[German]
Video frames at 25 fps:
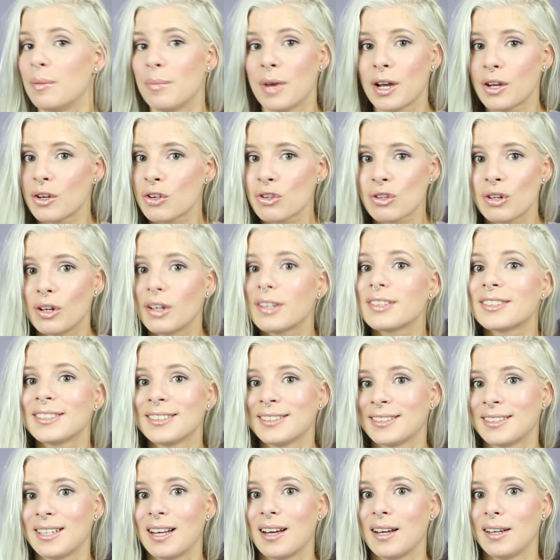immer
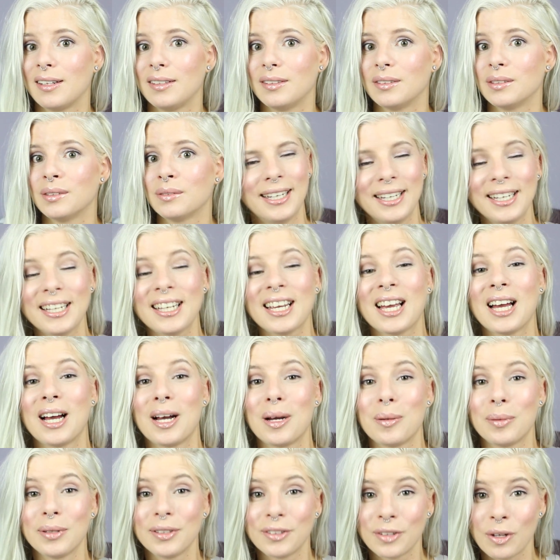geschlossen sein. Ich
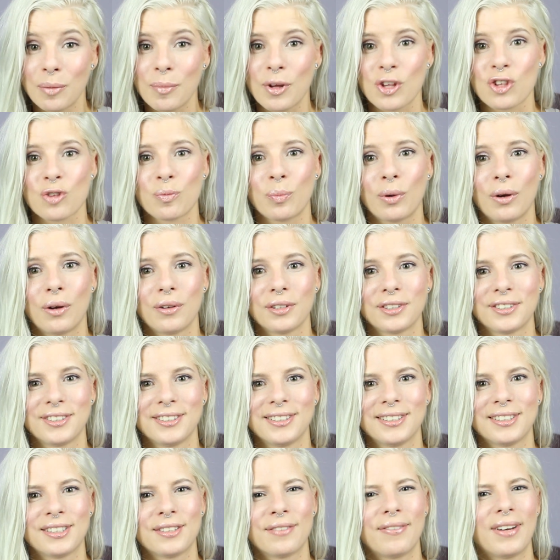habe
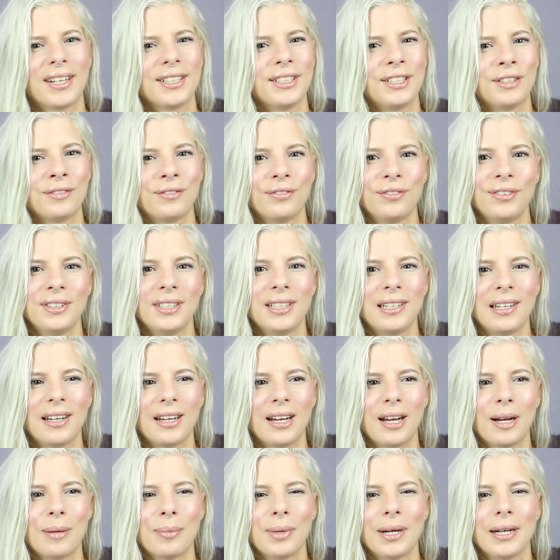Sommersprossen, zwar nicht
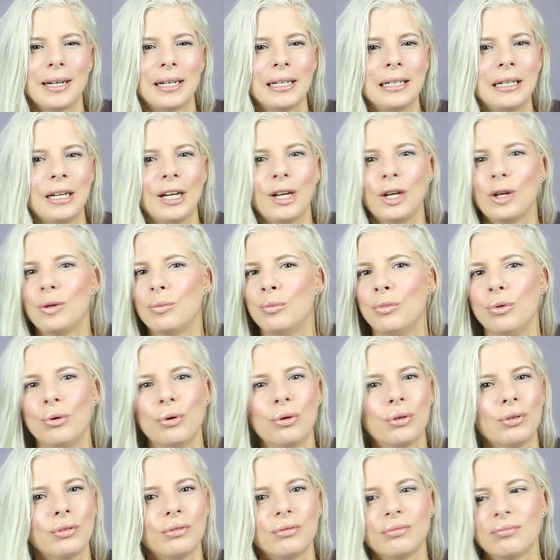viele, aber
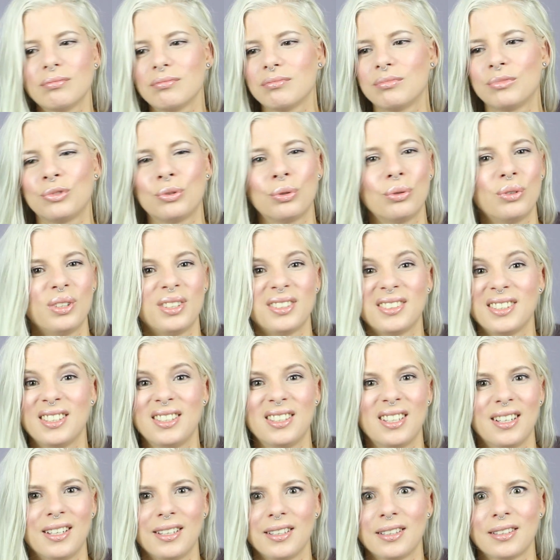mögen tue ich
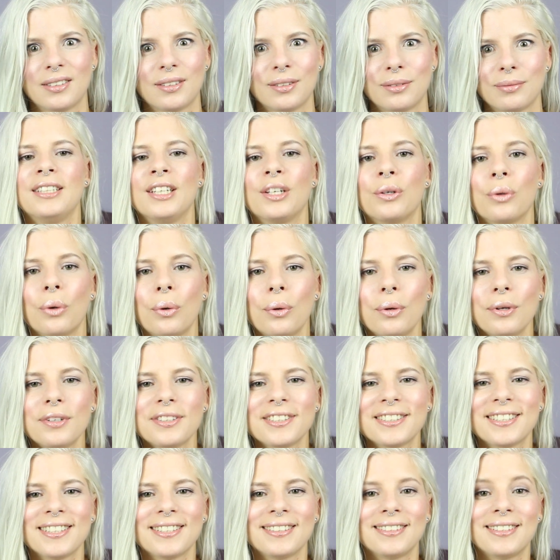sie nicht. Die
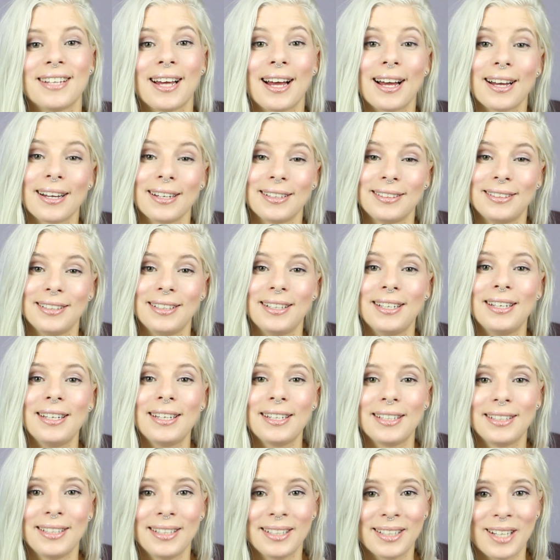größte Sache, die
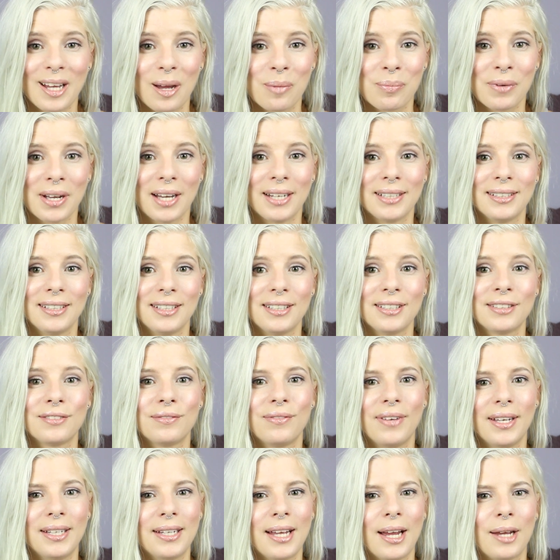ich nicht abkann,
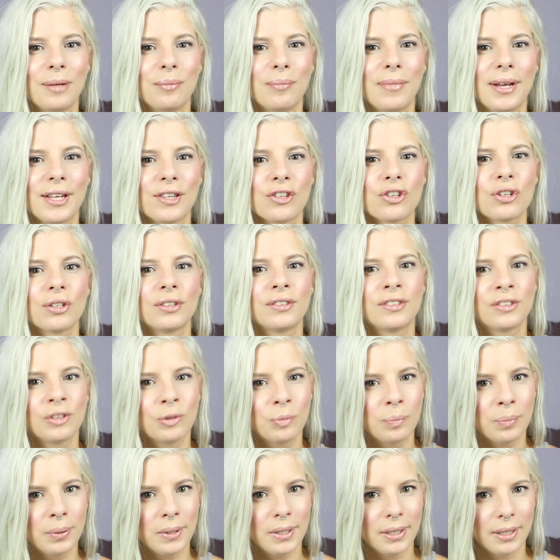ist, wenn ein Mensch
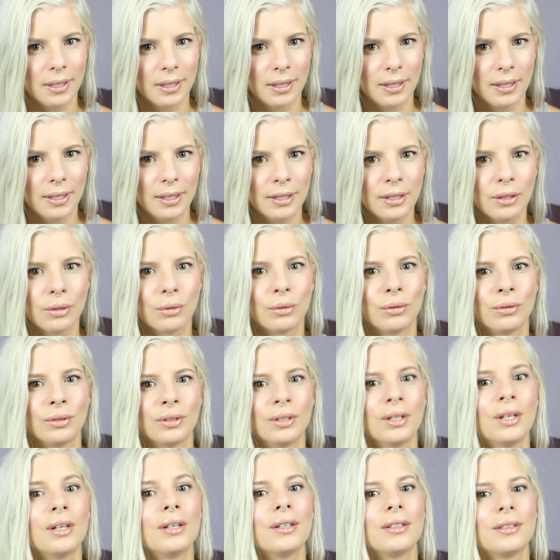zu pingelig
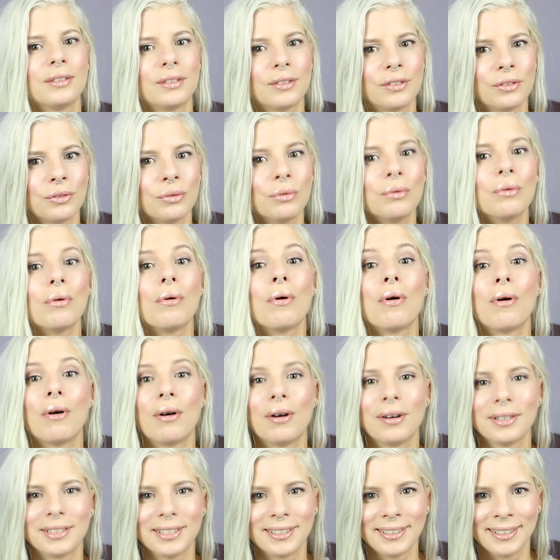und zu
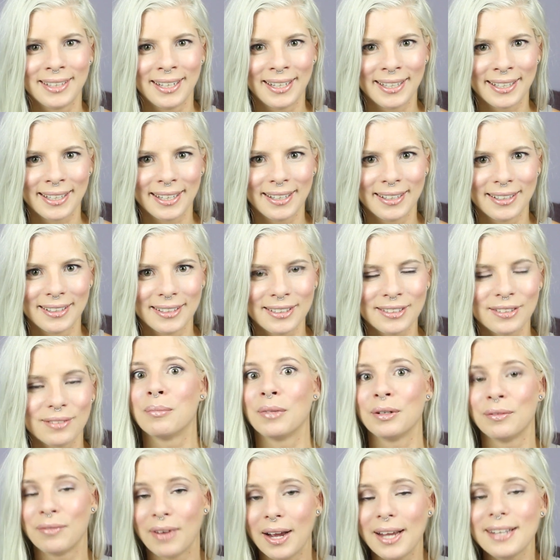ordentlich
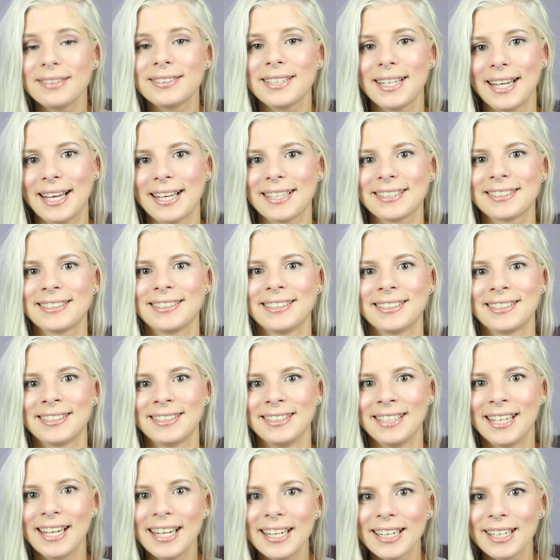ist. Man weiß
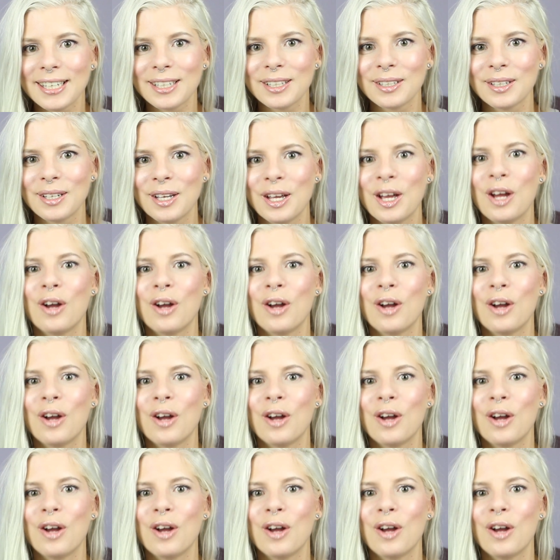erstens nicht,